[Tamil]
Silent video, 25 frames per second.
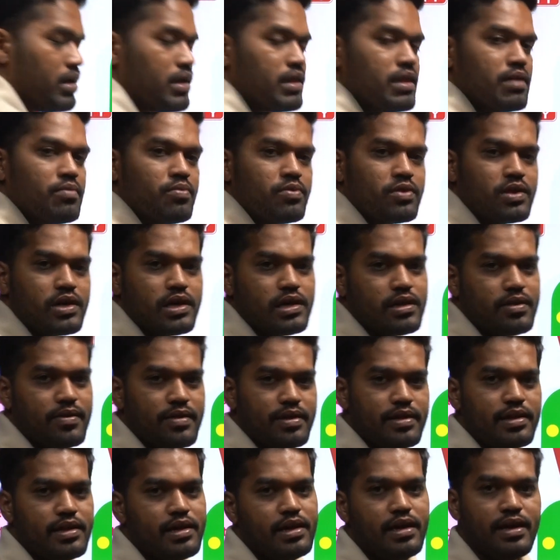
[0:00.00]
இந்த புத்தகத்தில்
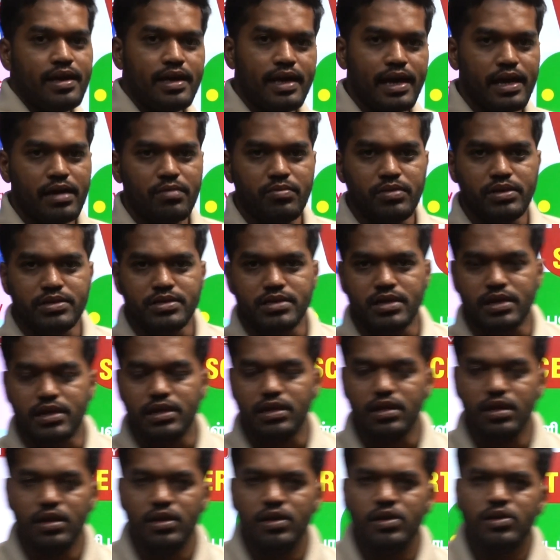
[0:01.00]
வந்து இடம்
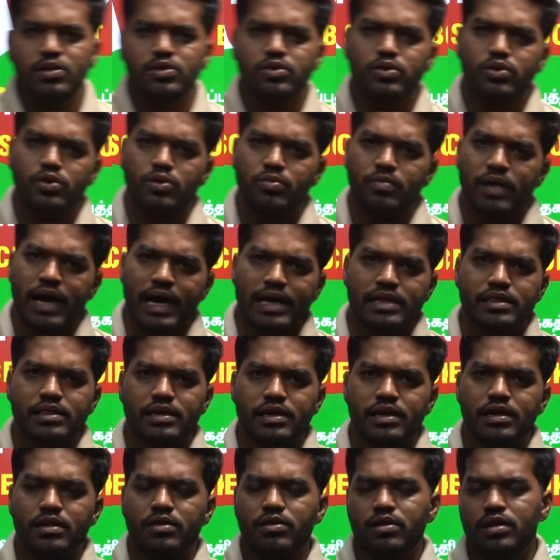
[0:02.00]
பிடிச்சிருக்குது ஸோ
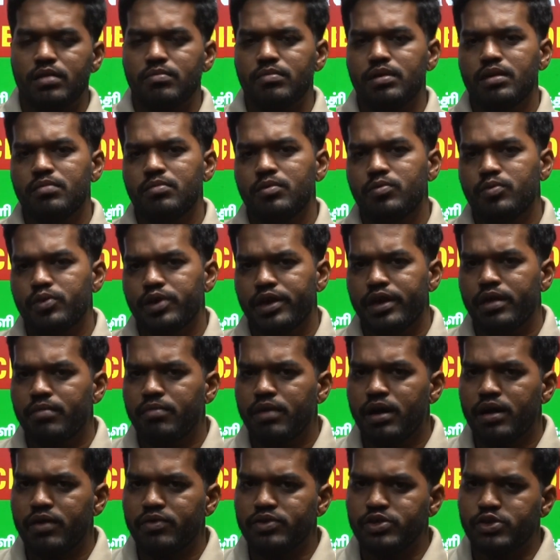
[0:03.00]
மேக்ஸுங்கிறது ரொம்ப ரொம்ப
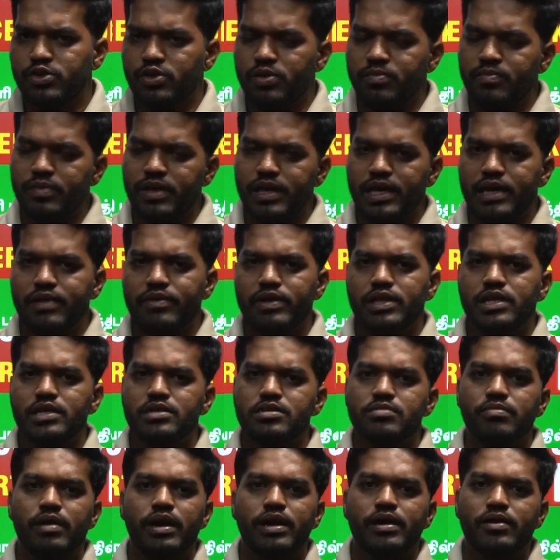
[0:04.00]
முக்கியமான விஷயம்
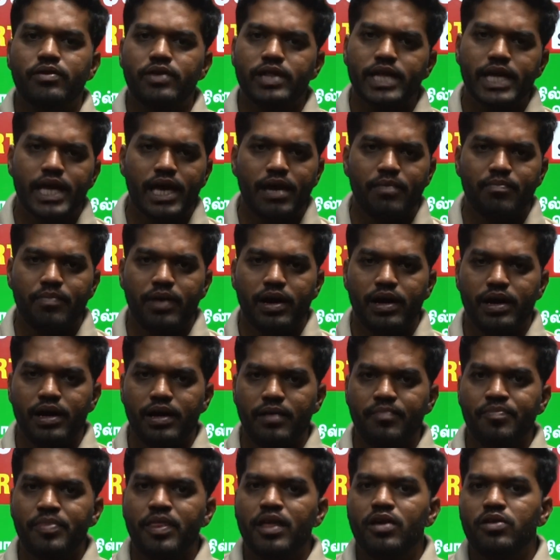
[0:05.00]
இருபத்தஞ்சி மார்க் வந்து கேட்பாங்க
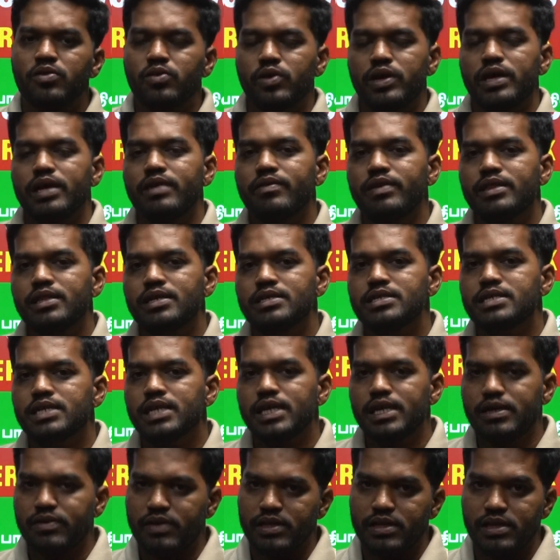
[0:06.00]
ஸோ
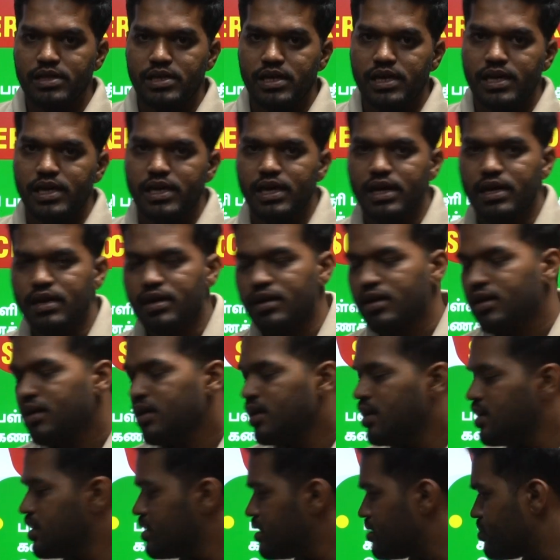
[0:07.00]
இருபத்தஞ்சுக்கு இருபத்தஞ்சி எடுக்கிறதுக்கு
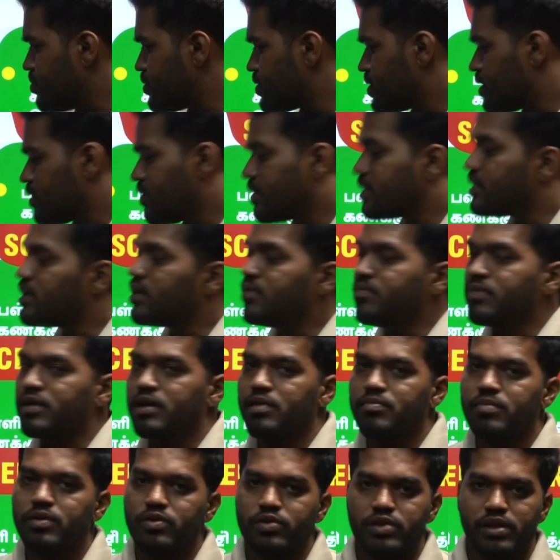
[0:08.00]
இந்த புத்தகம் வந்து ரொம்ப
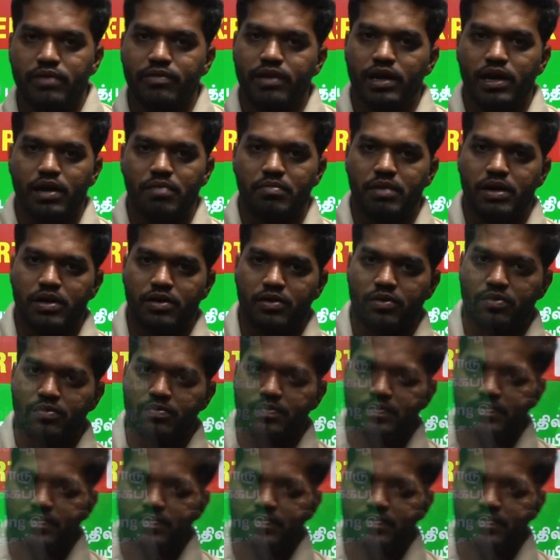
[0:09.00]
ரொம்ப உதவிகரமாக இருக்கும்